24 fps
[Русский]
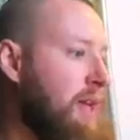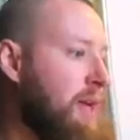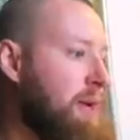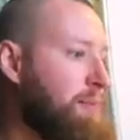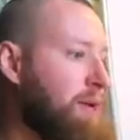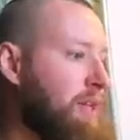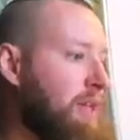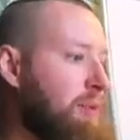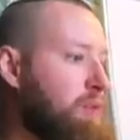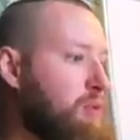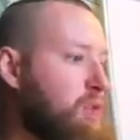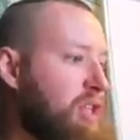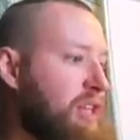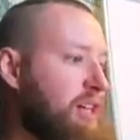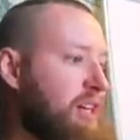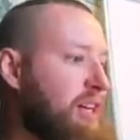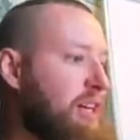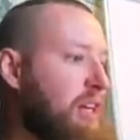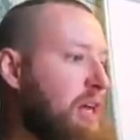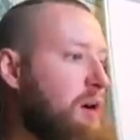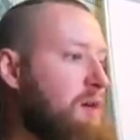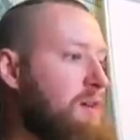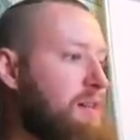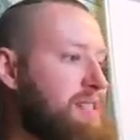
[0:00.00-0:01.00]
Потому что
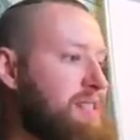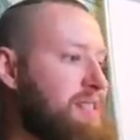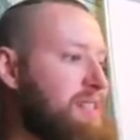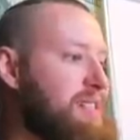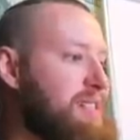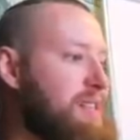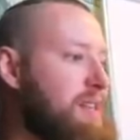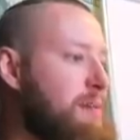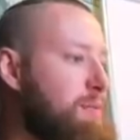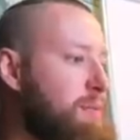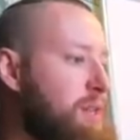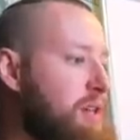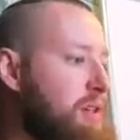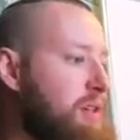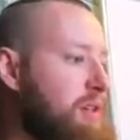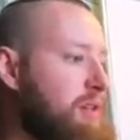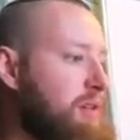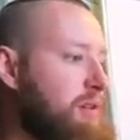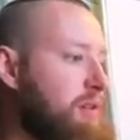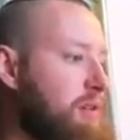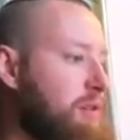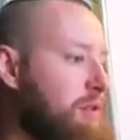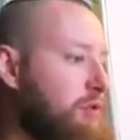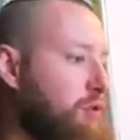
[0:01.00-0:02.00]
когда у вас есть
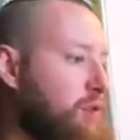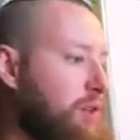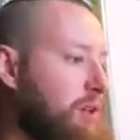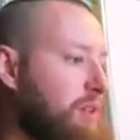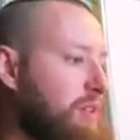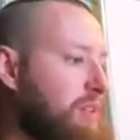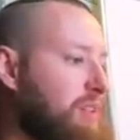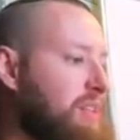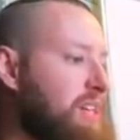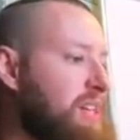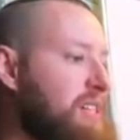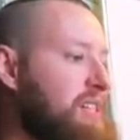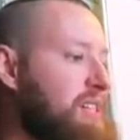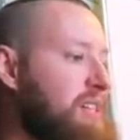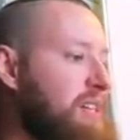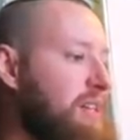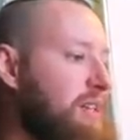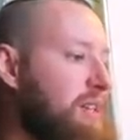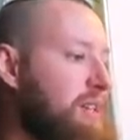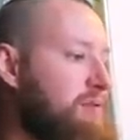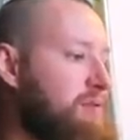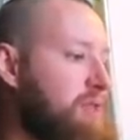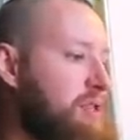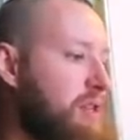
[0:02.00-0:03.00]
лимиты, вот, три
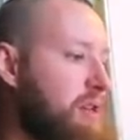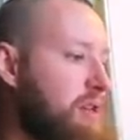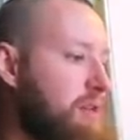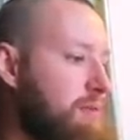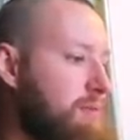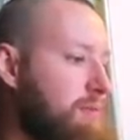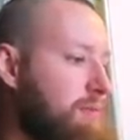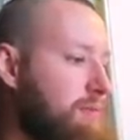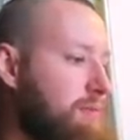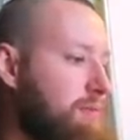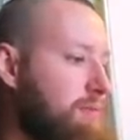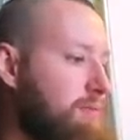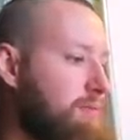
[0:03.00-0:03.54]
сделки в день.